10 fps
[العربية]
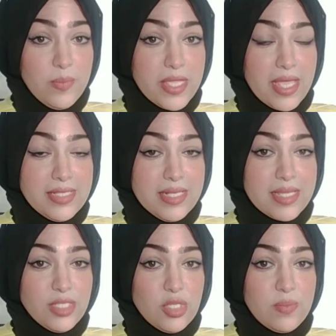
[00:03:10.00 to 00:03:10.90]
بجهاز
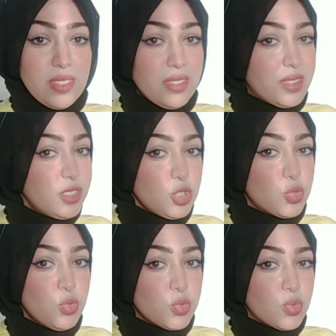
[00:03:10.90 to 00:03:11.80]
الكي جي بي ليه
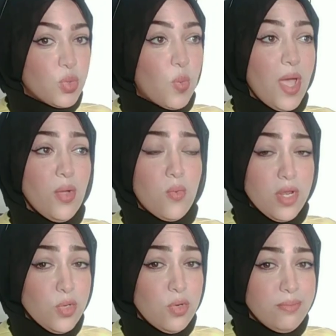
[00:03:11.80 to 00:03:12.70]
شروطه
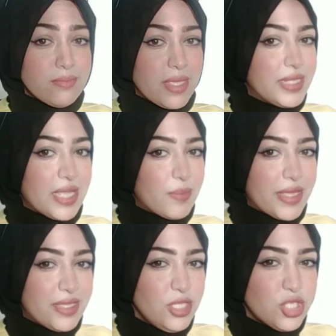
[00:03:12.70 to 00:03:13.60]
واولهم انك ما
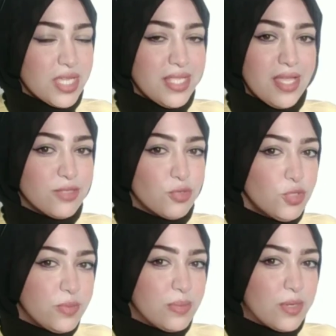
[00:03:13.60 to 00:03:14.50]
تجيش كده
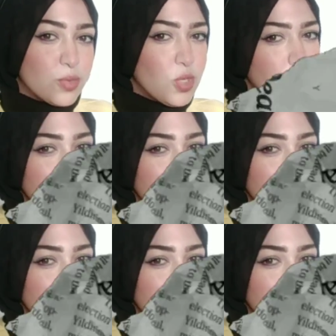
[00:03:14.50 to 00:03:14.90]
تطلب الموضوع